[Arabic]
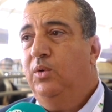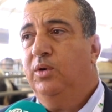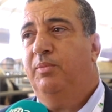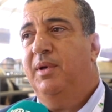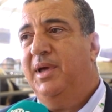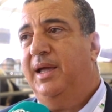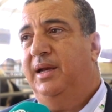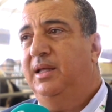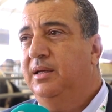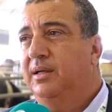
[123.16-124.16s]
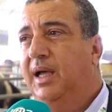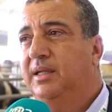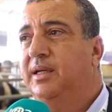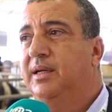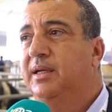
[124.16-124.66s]
وربما يعني
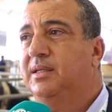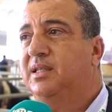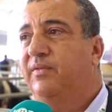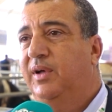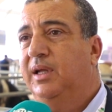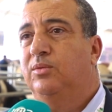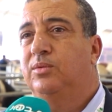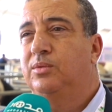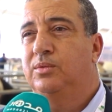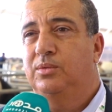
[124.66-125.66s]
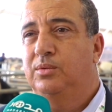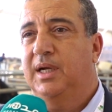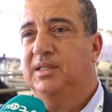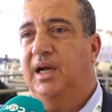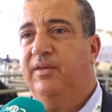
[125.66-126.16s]
حتى السفر
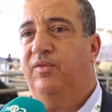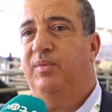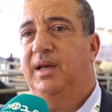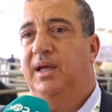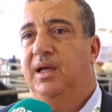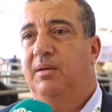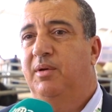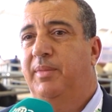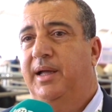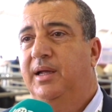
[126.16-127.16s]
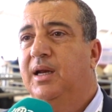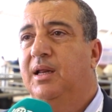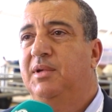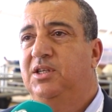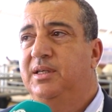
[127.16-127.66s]
وكتعرف بالباخره
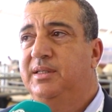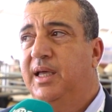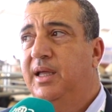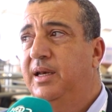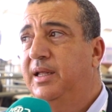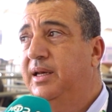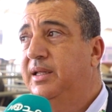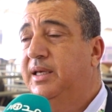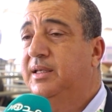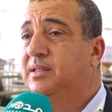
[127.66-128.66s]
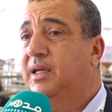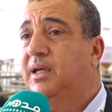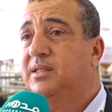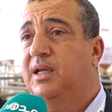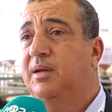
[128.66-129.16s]
راه ماشي ساهل اللي
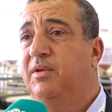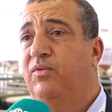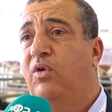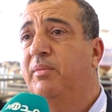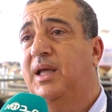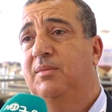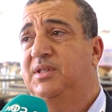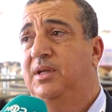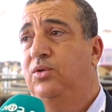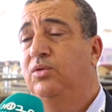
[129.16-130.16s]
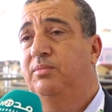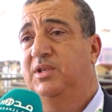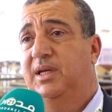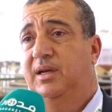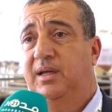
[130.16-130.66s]
كيستغرق تقريبا فوق من 50
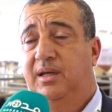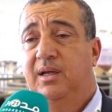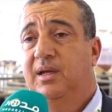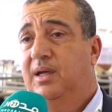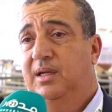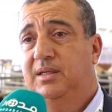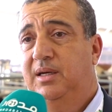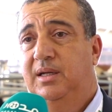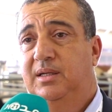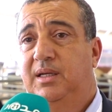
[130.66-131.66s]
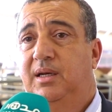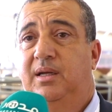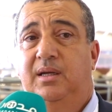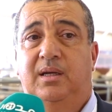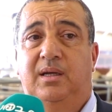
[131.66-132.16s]
يوم ديال ديال
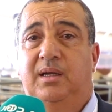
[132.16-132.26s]
ديال